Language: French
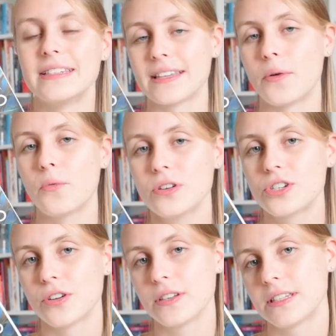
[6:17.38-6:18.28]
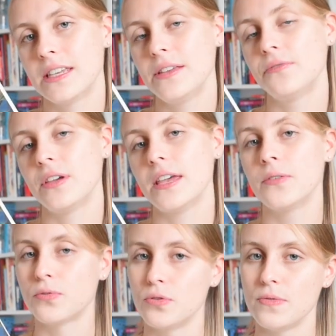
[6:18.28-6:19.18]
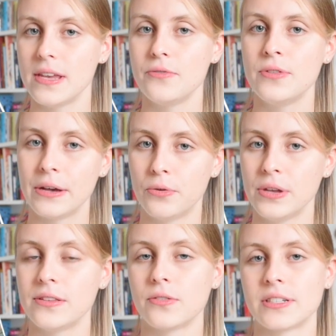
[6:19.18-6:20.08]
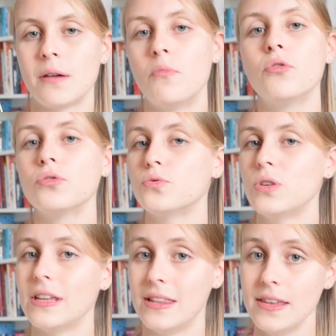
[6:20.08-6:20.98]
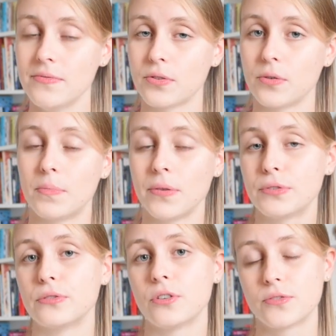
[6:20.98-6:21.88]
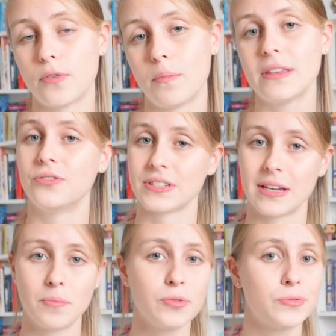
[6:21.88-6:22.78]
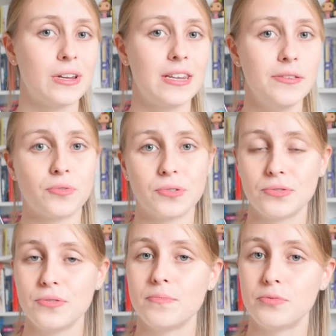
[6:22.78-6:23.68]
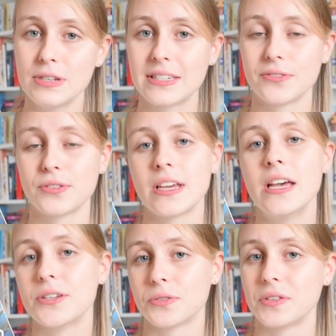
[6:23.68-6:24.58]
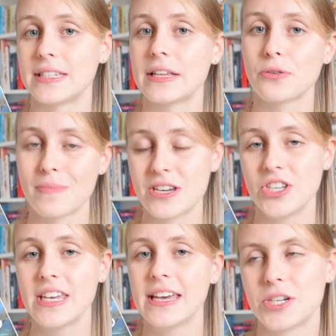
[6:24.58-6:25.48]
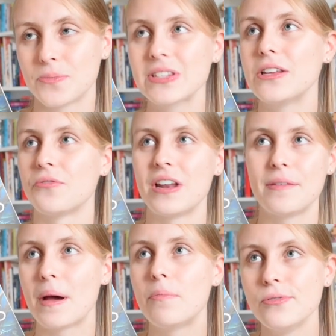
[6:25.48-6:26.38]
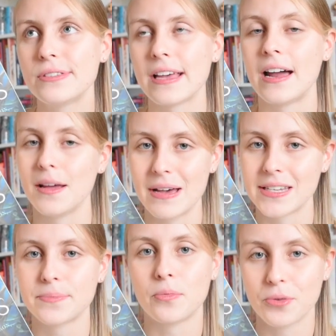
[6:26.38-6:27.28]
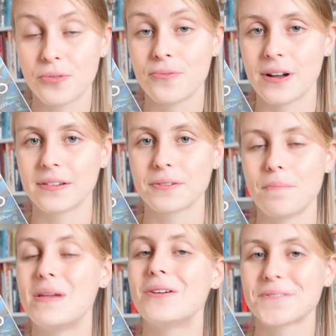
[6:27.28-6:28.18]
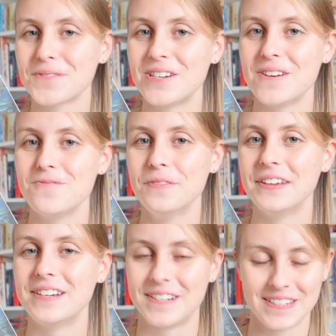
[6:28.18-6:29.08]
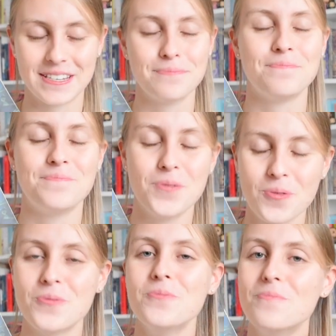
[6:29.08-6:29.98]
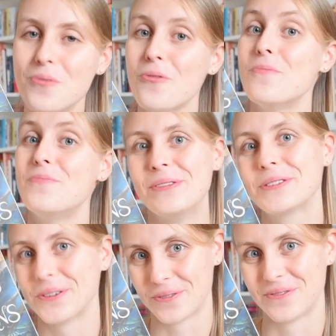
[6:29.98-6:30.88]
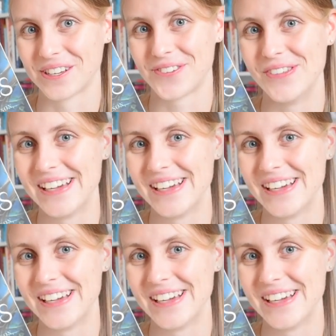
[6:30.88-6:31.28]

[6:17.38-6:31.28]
C'est un one-shot qui fait évoluer une héroïne dans un monde où les livres peuvent se transformer, dans un monde où les livres ont une puissance, sont des êtres magiques. Et je pense qu'il en fallait pas plus à la base pour me convaincre, mais lorsque je l'ai lu, j'étais beaucoup, beaucoup plus que convaincue.